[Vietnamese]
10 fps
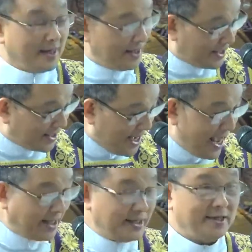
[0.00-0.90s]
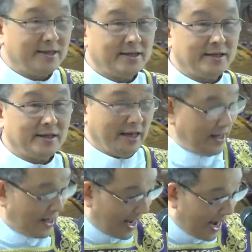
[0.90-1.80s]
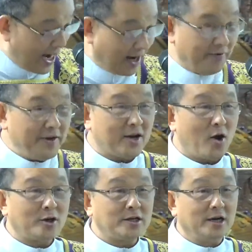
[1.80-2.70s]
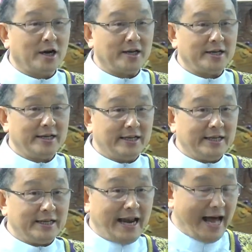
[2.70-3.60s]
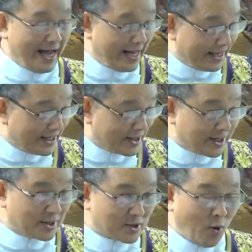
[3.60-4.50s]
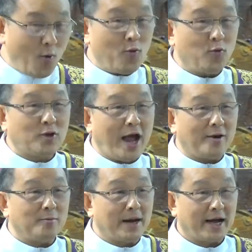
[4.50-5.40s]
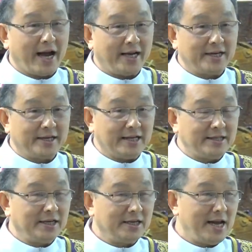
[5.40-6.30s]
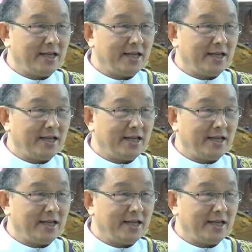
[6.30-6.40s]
đến ở với con người là thụ tạo mà Ngài đã dựng nên